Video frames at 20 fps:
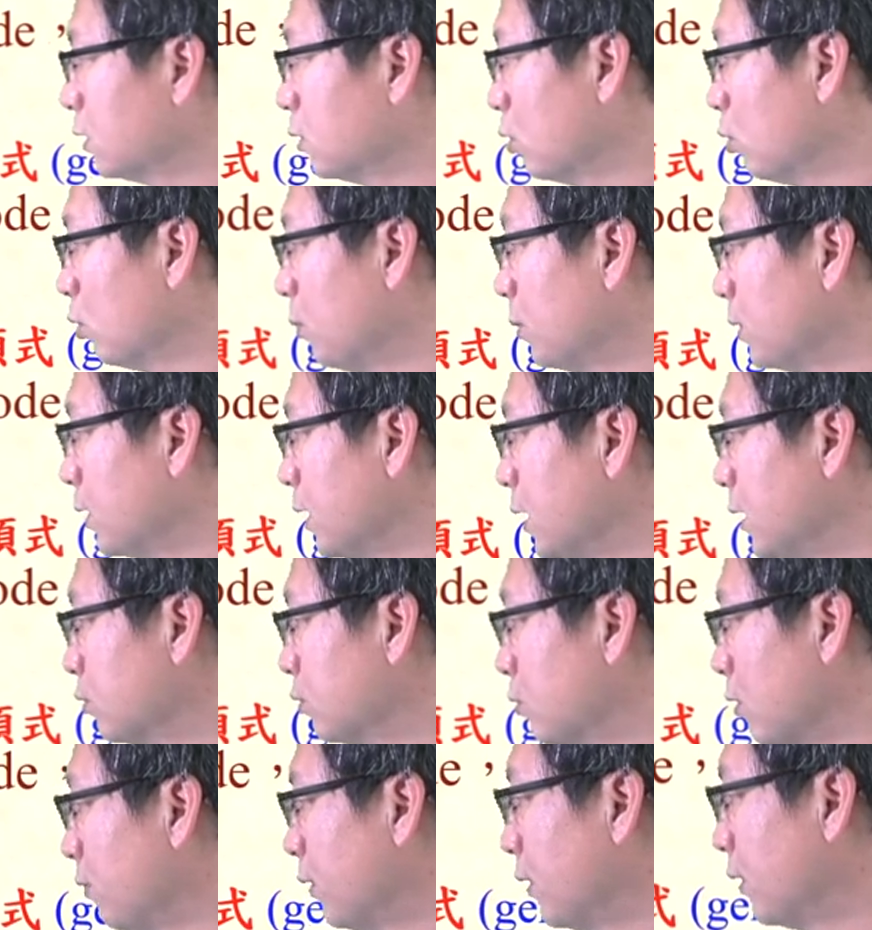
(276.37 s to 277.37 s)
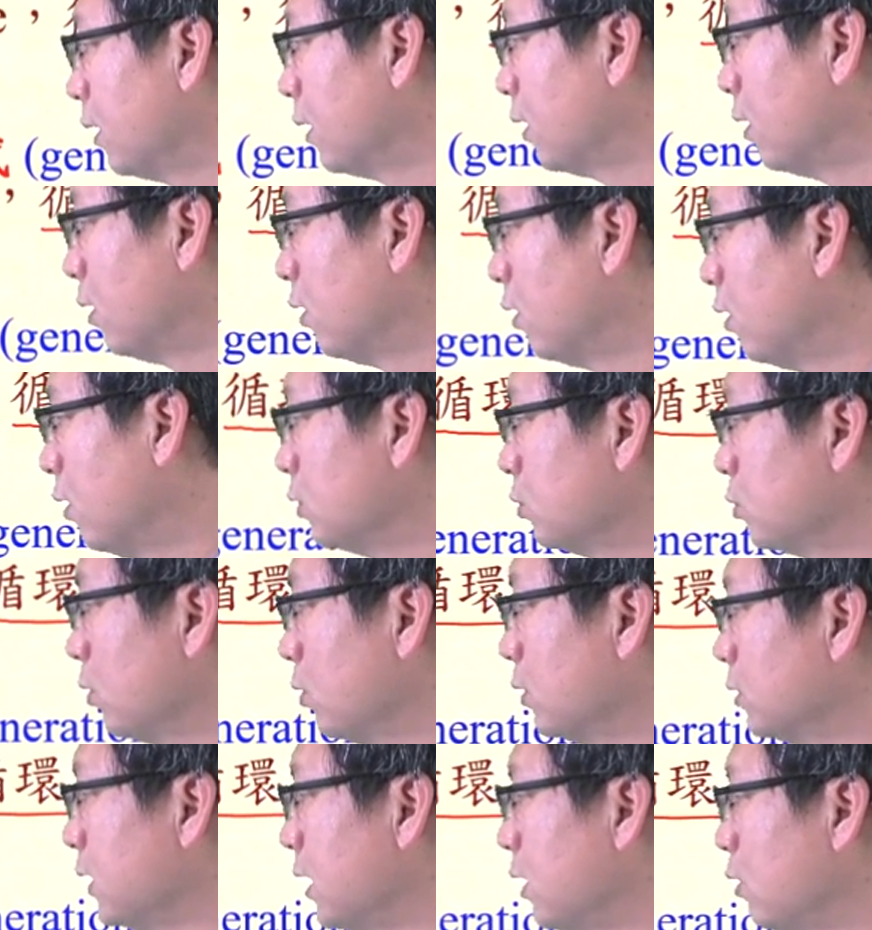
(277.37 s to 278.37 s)
就是我们的演算盒了哈，就是
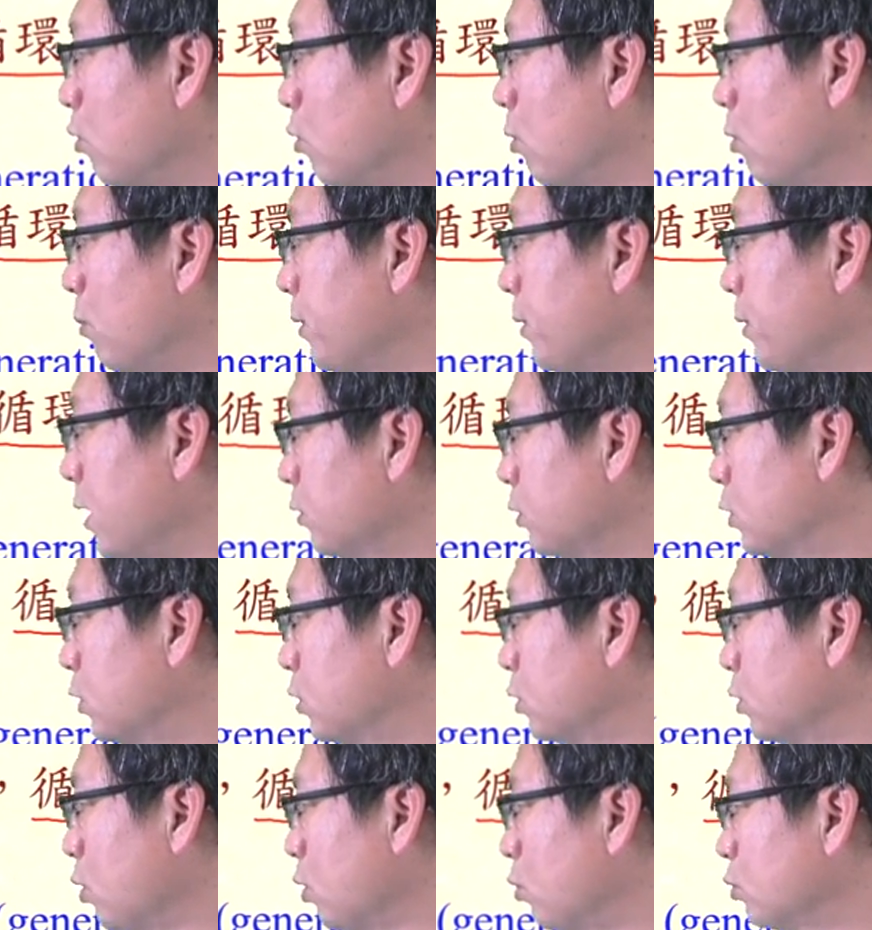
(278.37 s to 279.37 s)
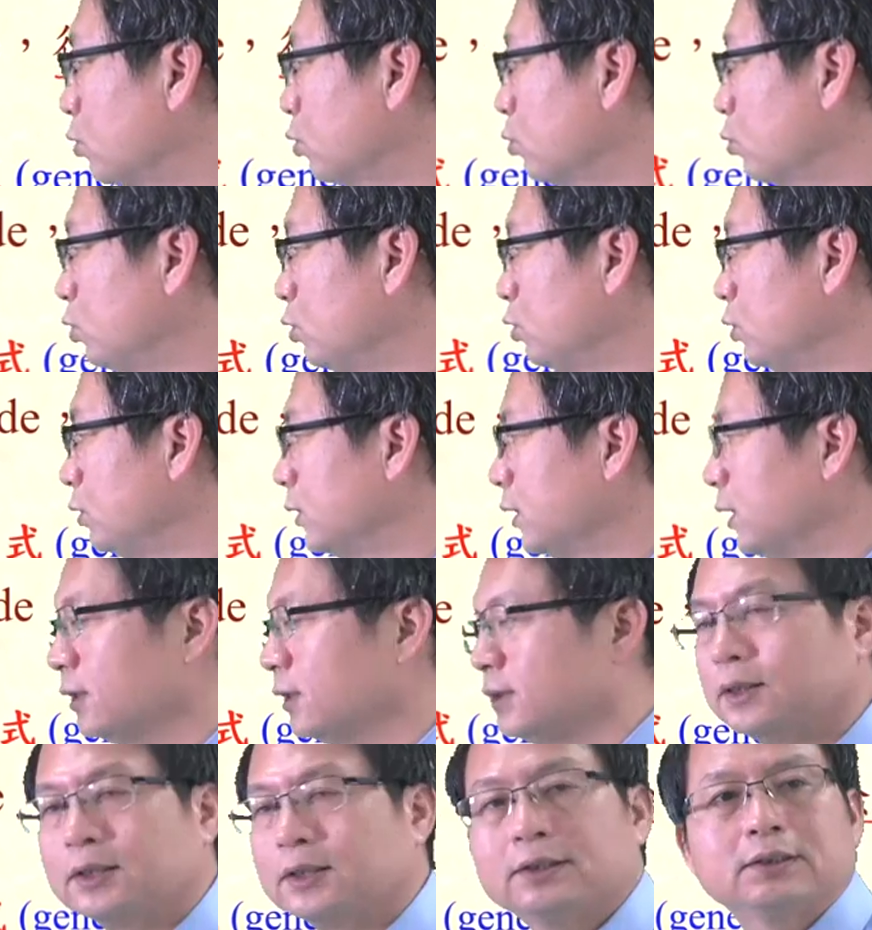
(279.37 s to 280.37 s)
说将我们要送出去的
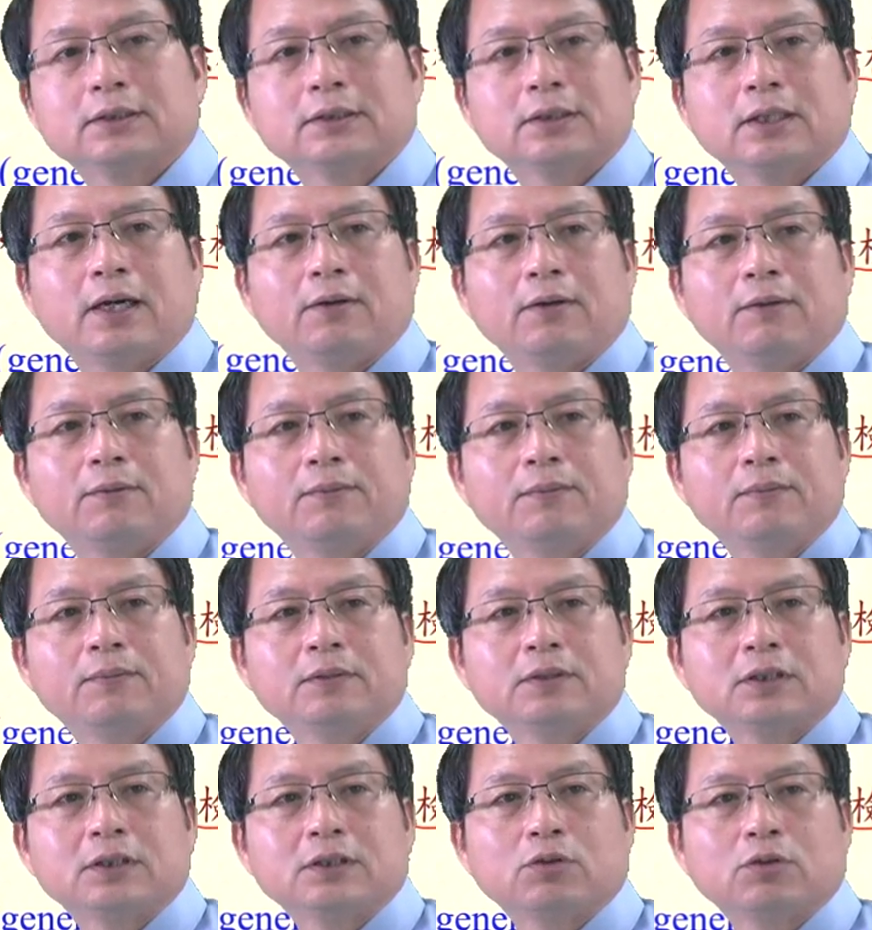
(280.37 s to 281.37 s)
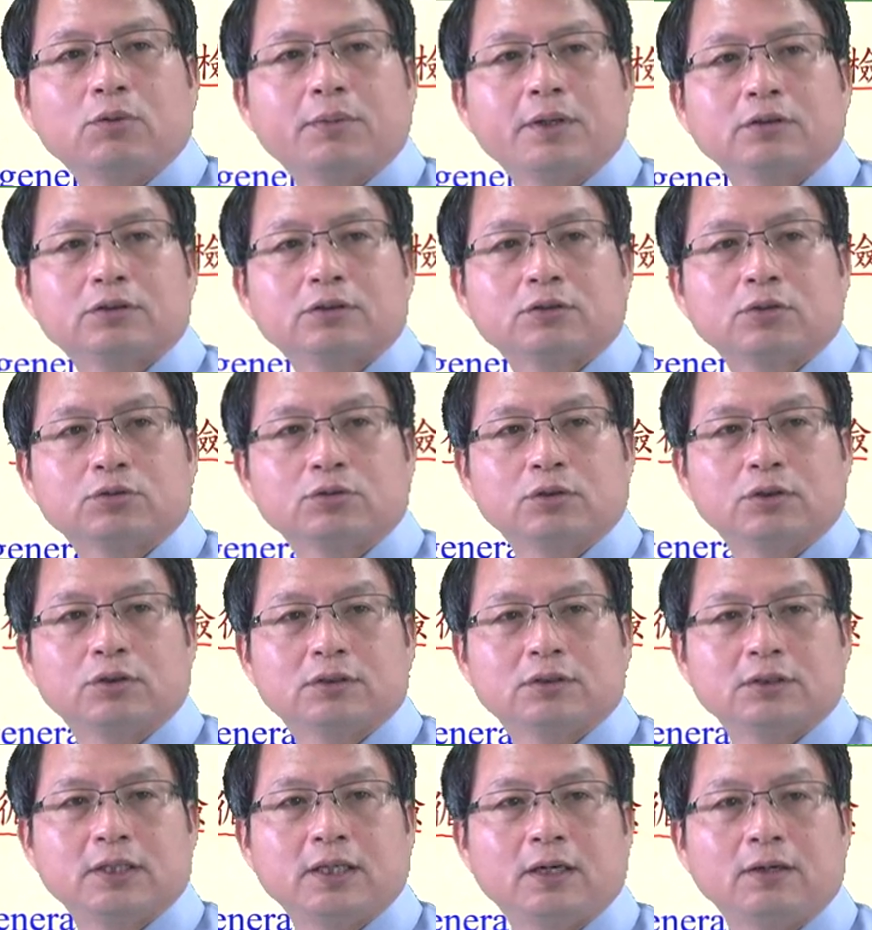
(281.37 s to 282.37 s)
这个资料，这是我们要送出去的
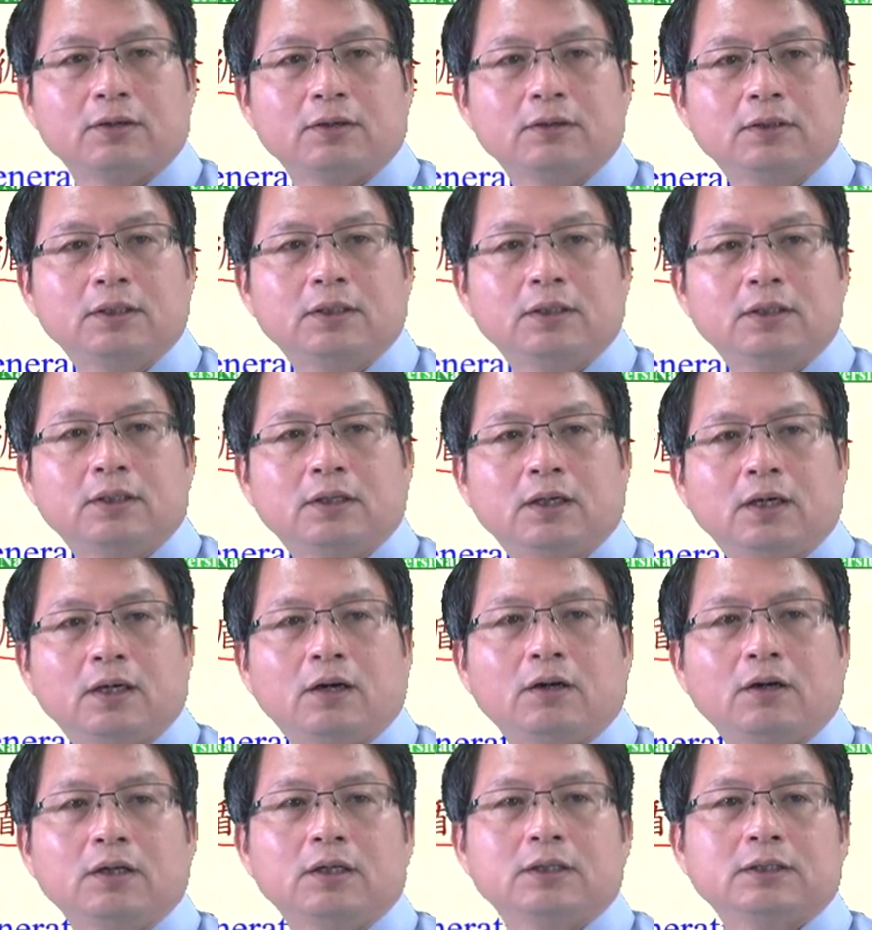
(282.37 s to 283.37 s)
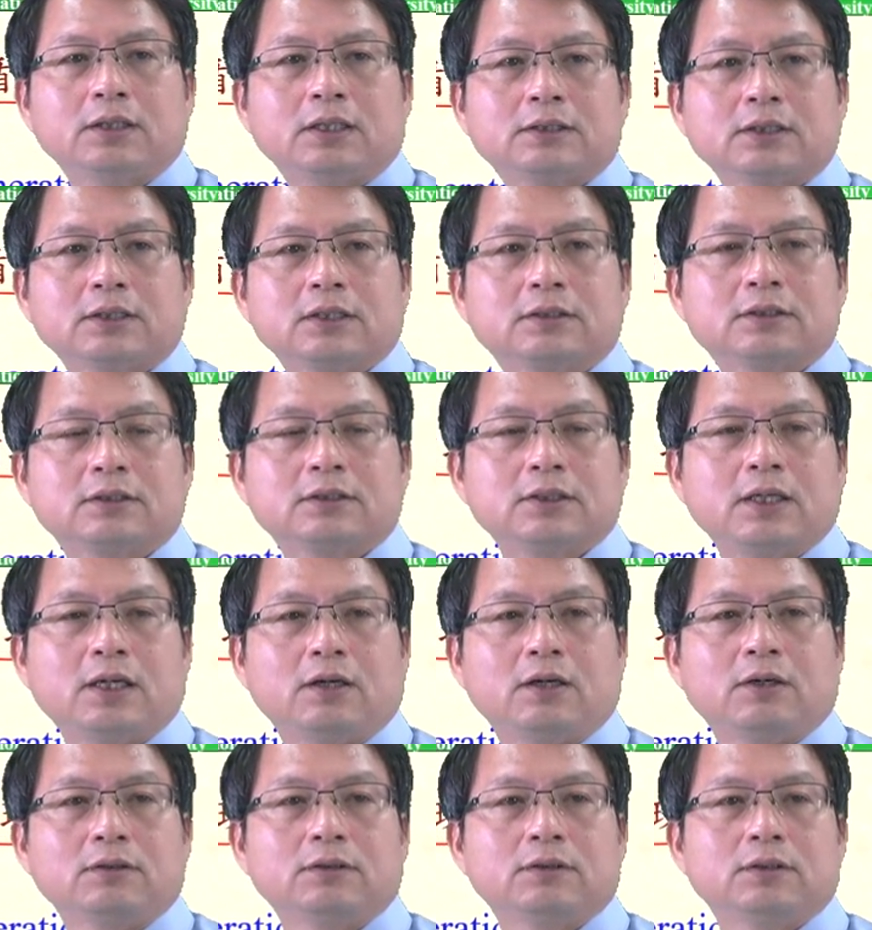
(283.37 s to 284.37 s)
资料啊，那这个资
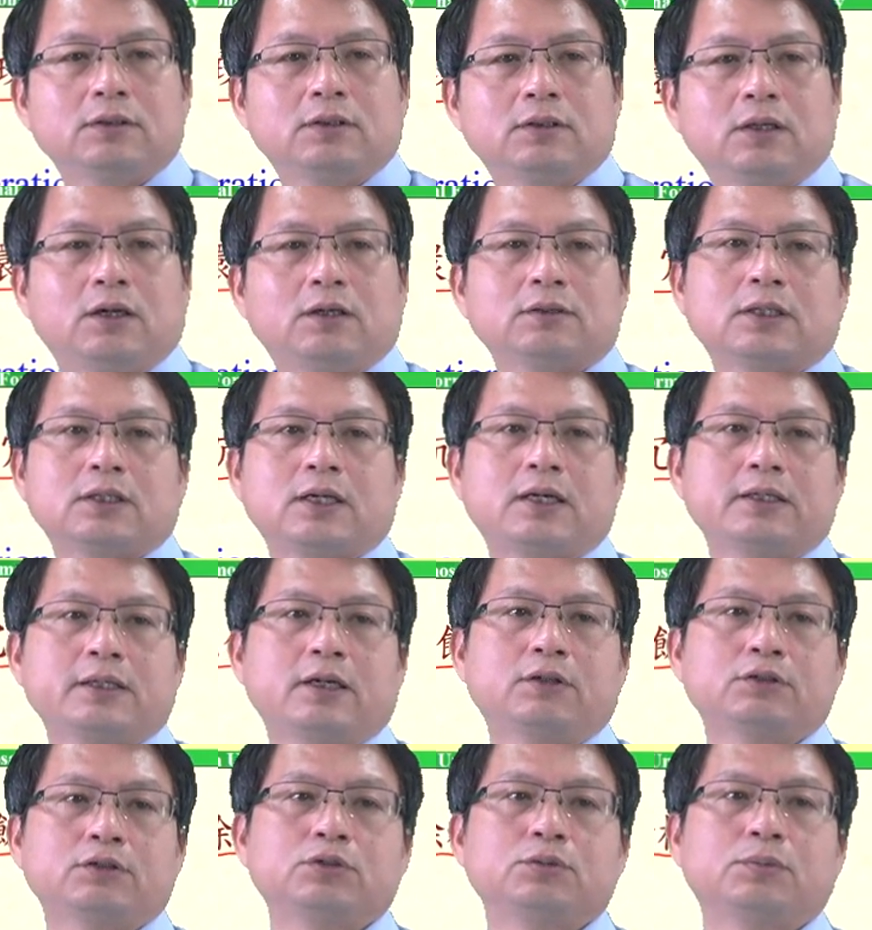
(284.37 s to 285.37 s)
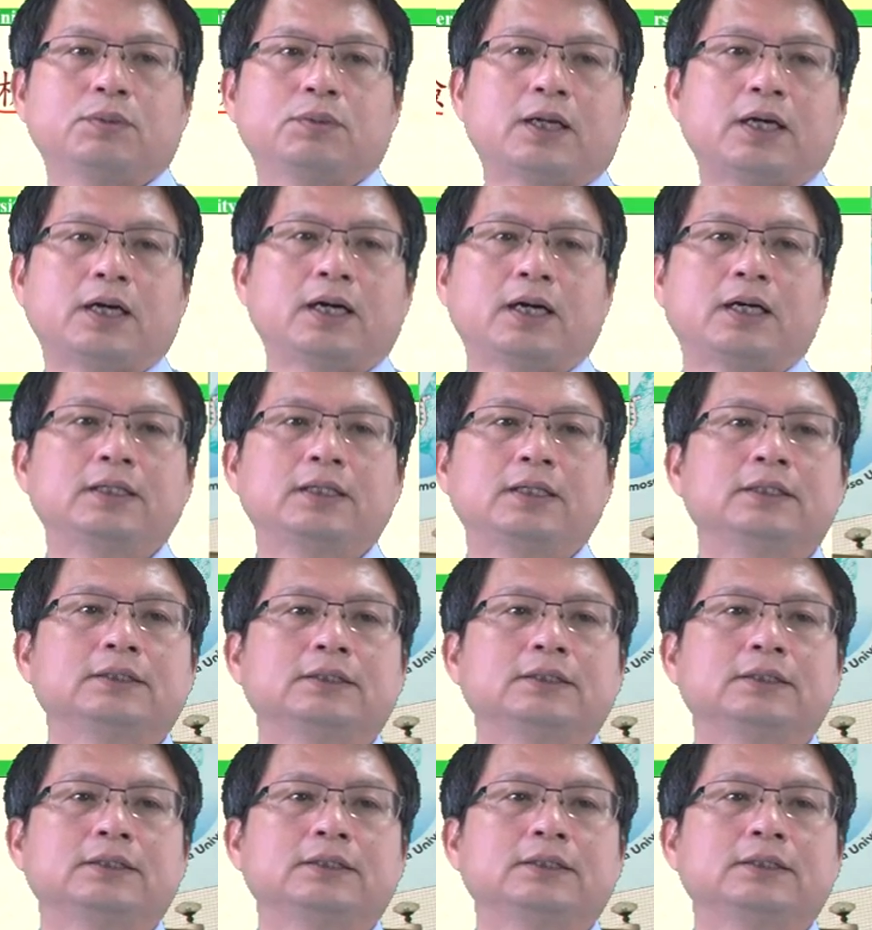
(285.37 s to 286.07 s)
料啊，它要去把它。